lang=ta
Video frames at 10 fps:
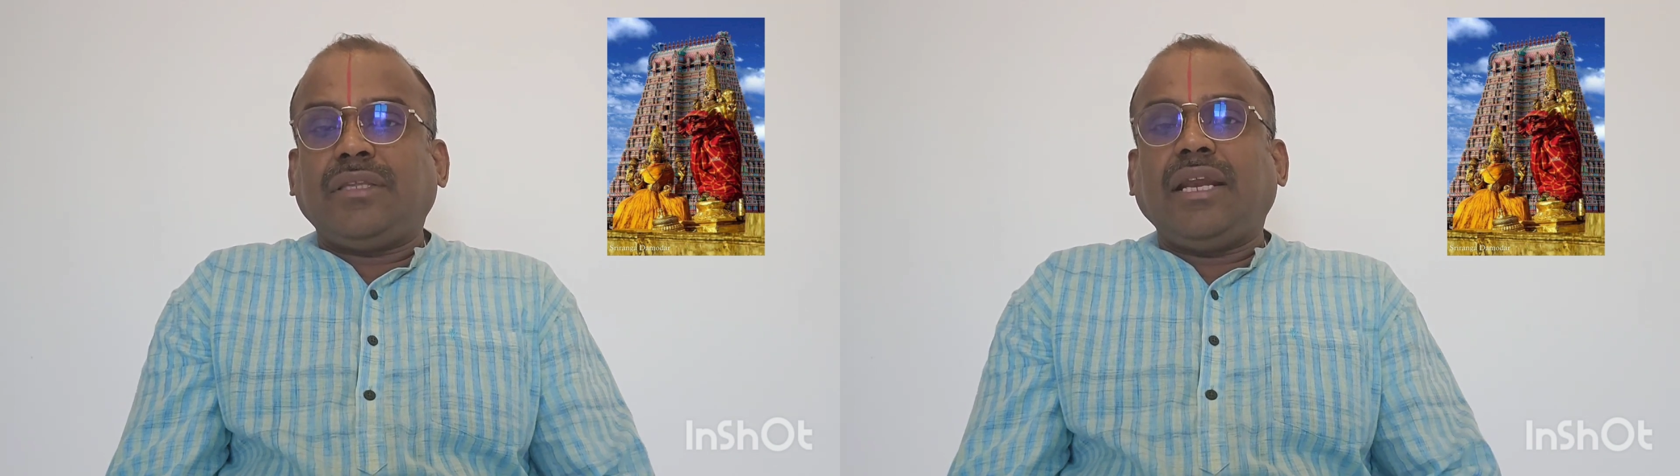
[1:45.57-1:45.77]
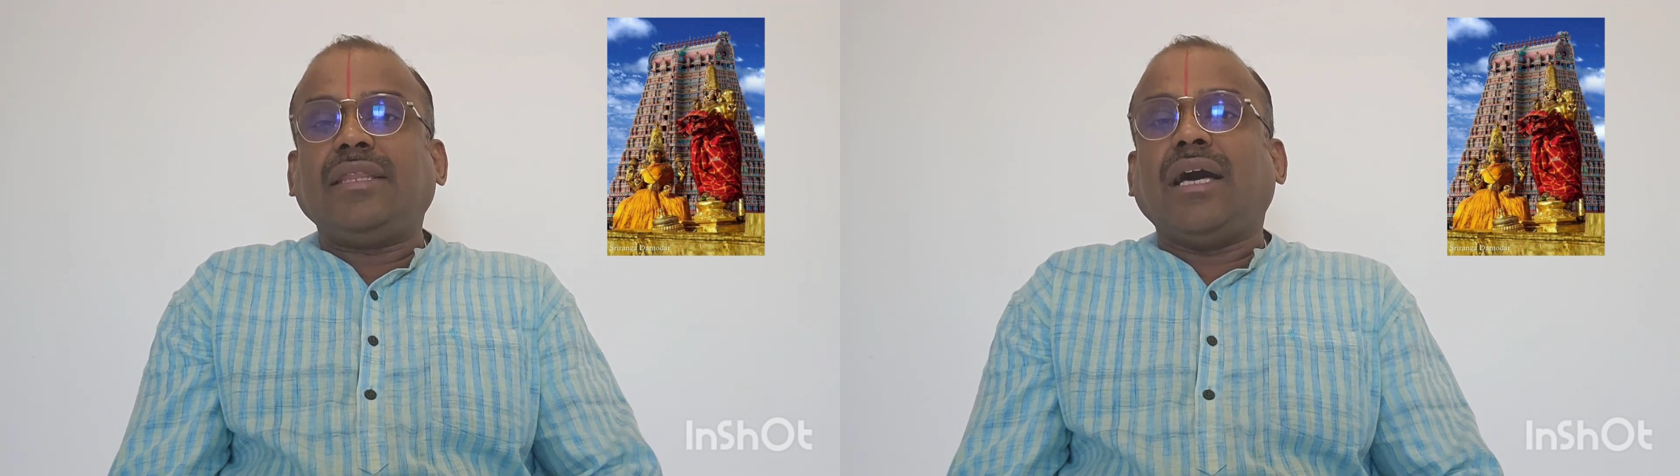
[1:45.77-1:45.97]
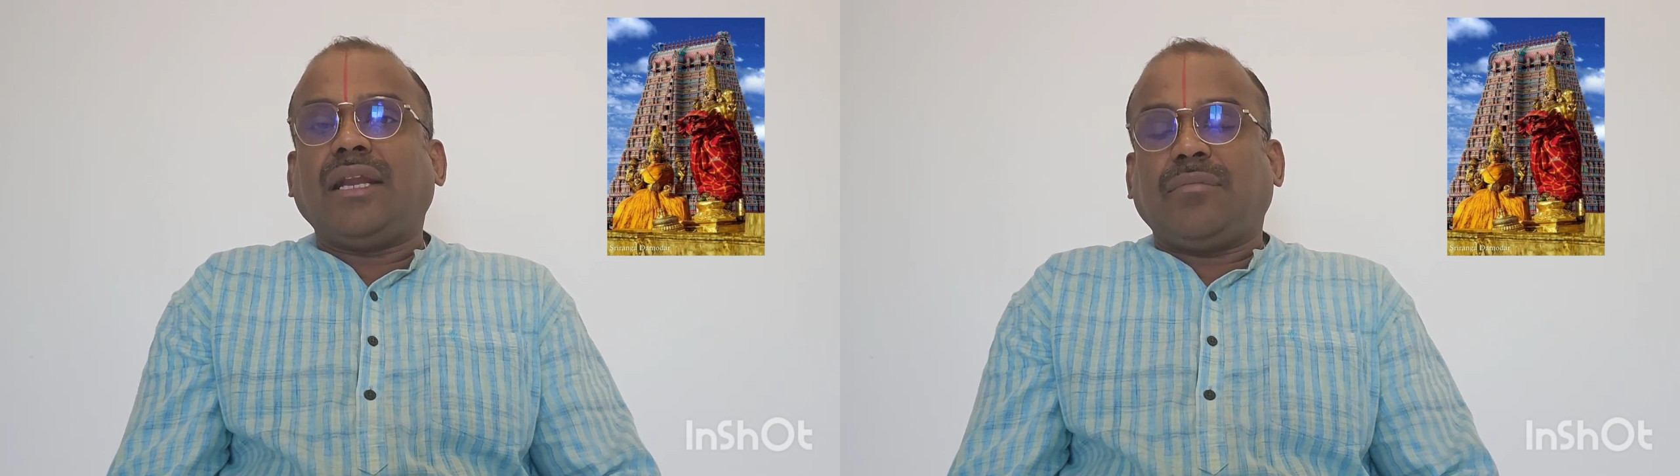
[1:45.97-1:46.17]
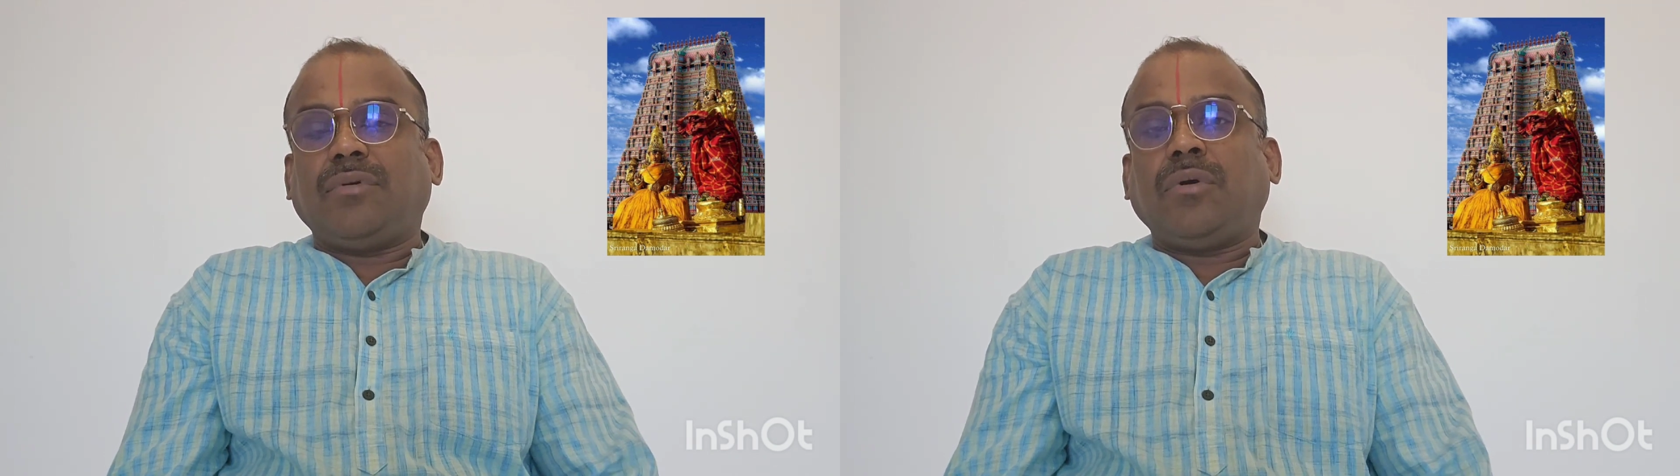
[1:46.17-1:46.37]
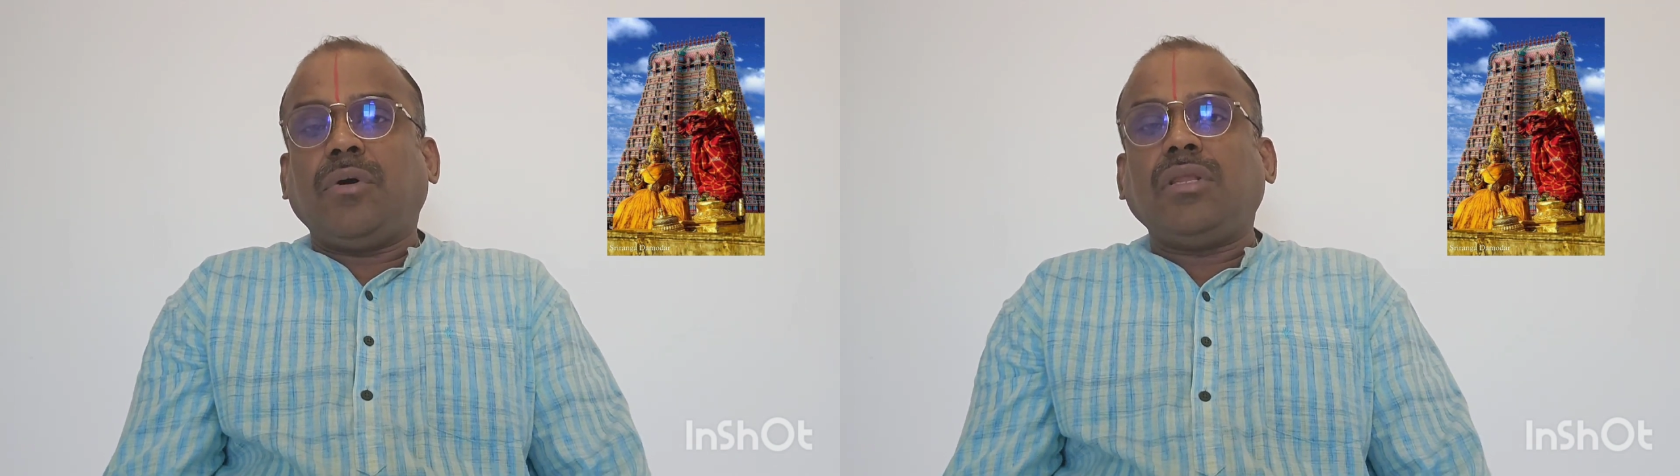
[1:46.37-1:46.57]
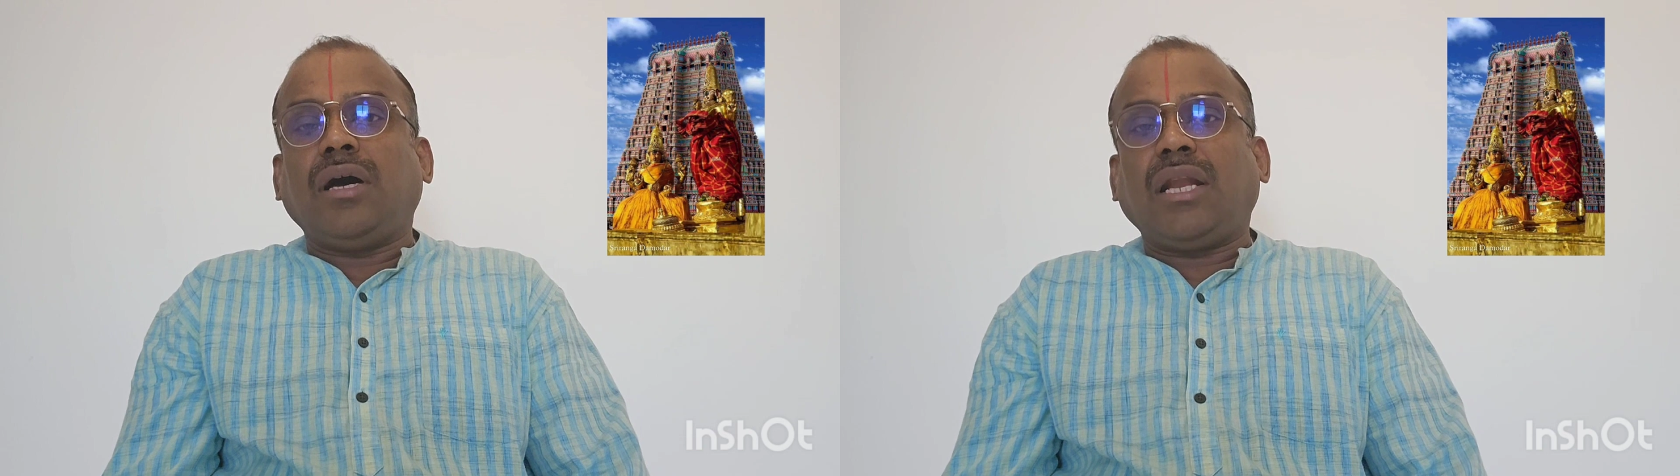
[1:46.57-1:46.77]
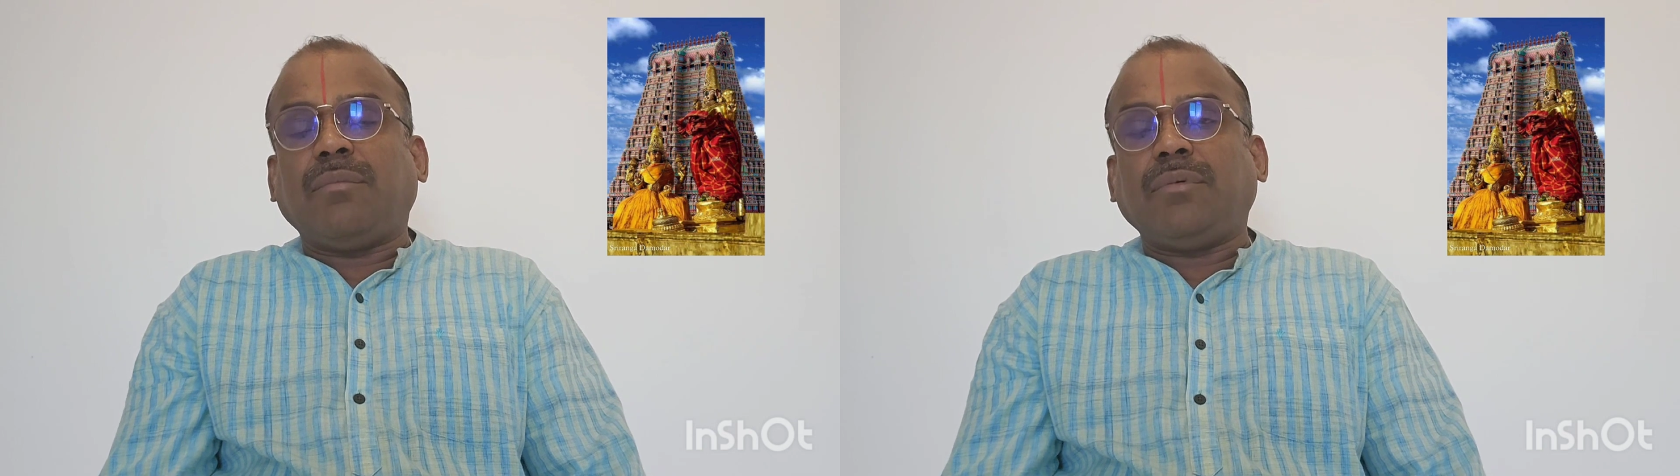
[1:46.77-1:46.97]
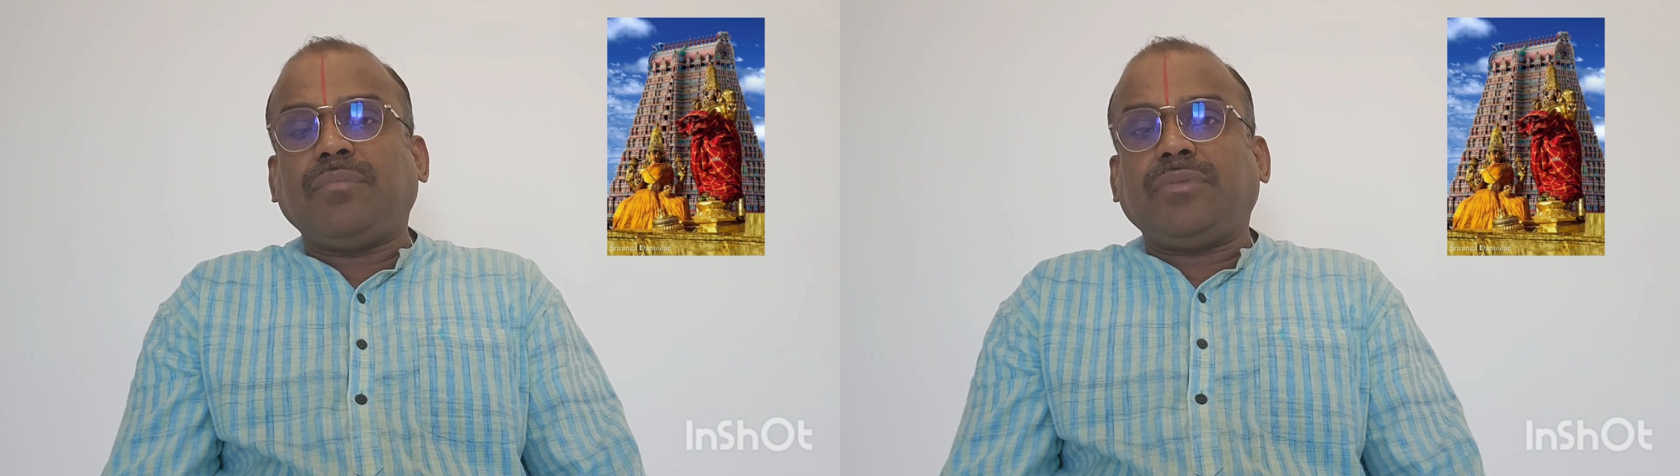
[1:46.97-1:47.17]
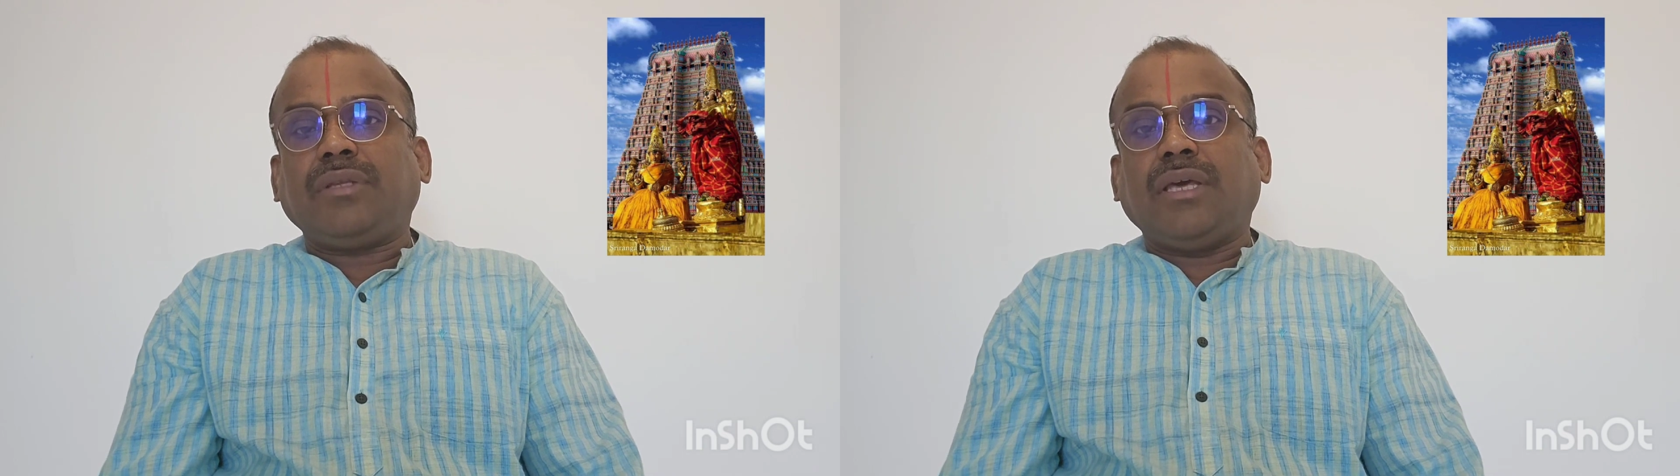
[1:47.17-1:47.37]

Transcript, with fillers: திலதானம் கோதானமும்